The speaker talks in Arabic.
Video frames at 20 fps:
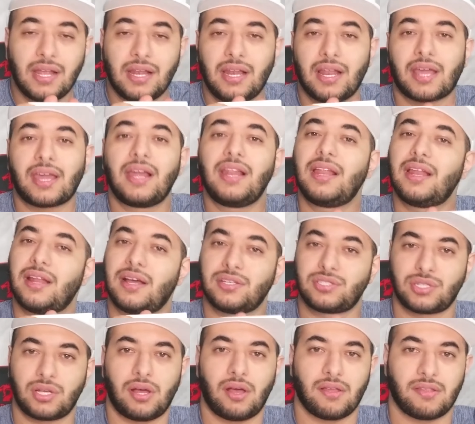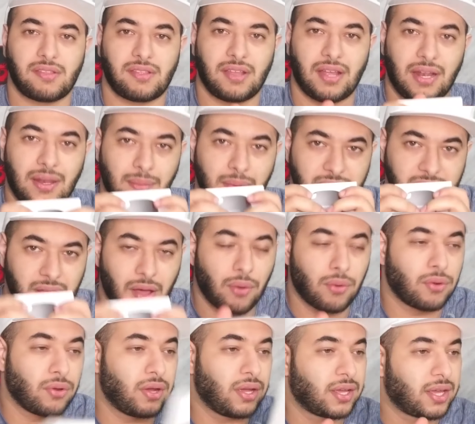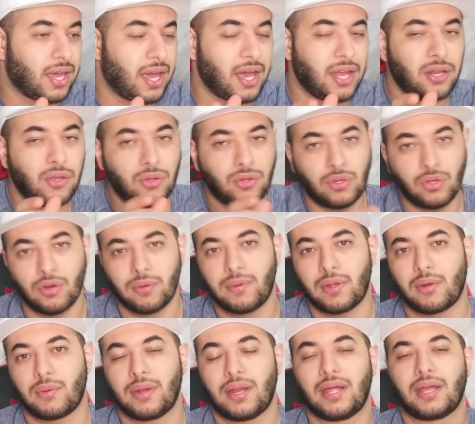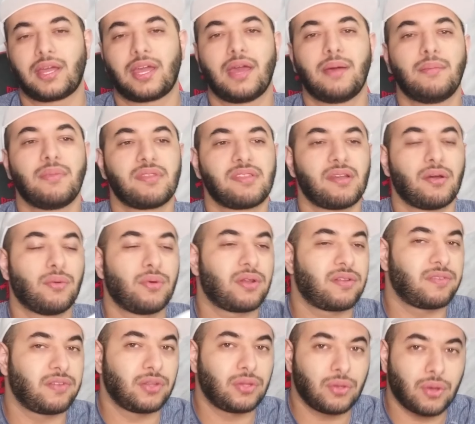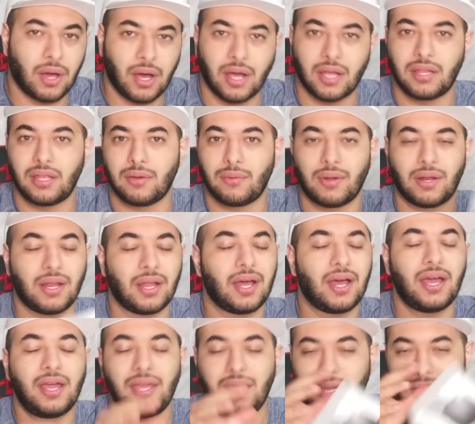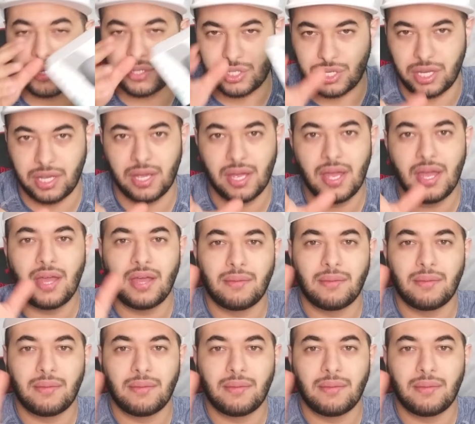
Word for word: لكل الاشخاص يلي بيصوروا ان كان يوتيوبر ولا ان كان بيصور فيديو فيديو عادي ولا اي شيء